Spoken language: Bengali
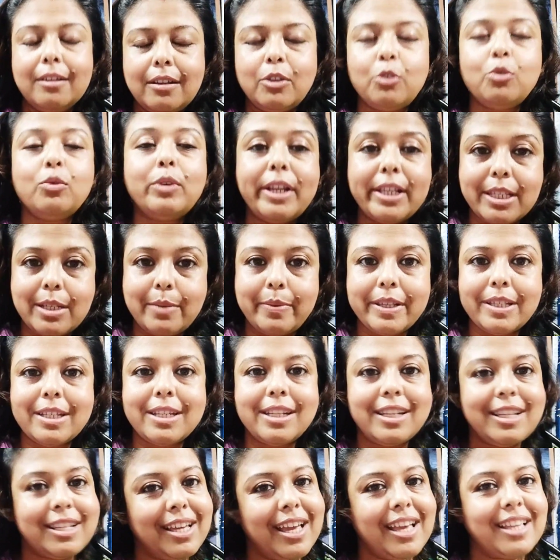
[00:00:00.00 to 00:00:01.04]
একটু রেস্ট ফেস্ট
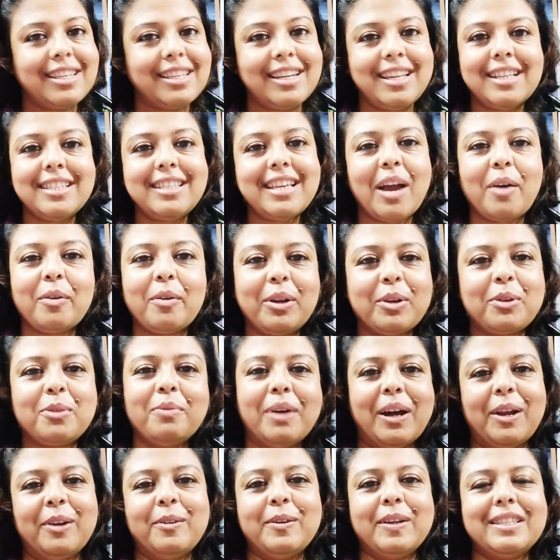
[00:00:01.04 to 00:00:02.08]
নিয়ে নিয়েছি এখন একটু
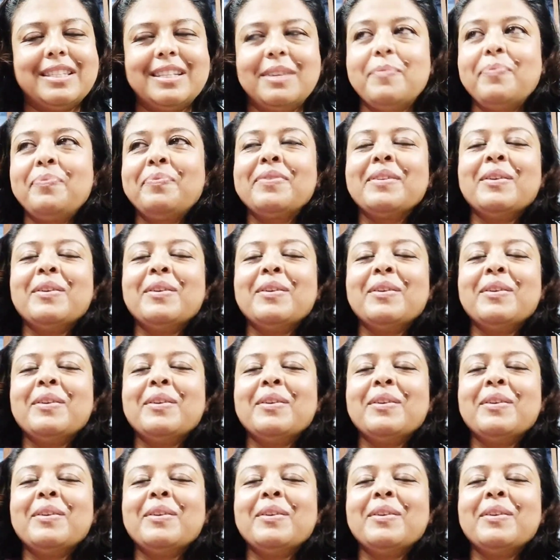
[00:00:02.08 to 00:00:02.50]
ভালো আছি